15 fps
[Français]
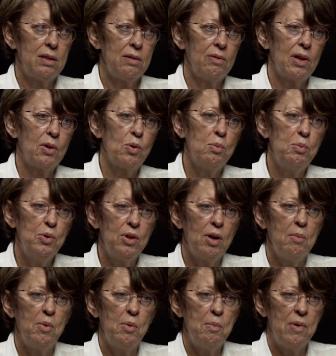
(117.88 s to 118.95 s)
c'est vrai qu'au bout
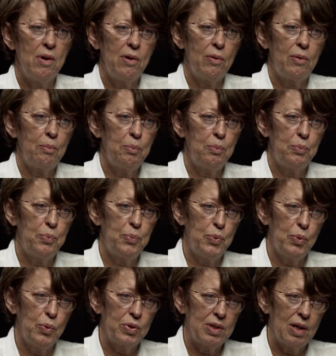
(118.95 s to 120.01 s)
d'un moment,
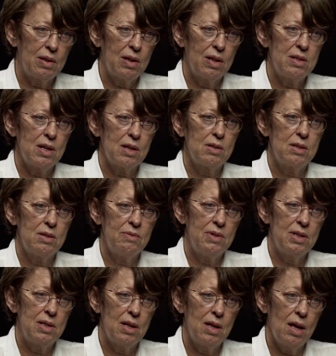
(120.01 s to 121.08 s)
pour certaines
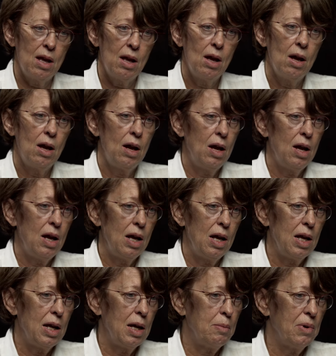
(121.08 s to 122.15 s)
activités,
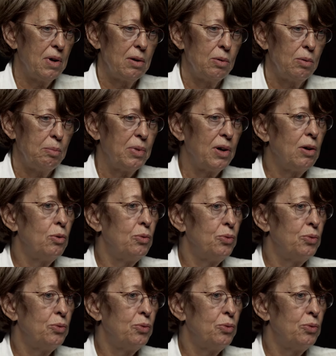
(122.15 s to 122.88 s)
eh ben, on prend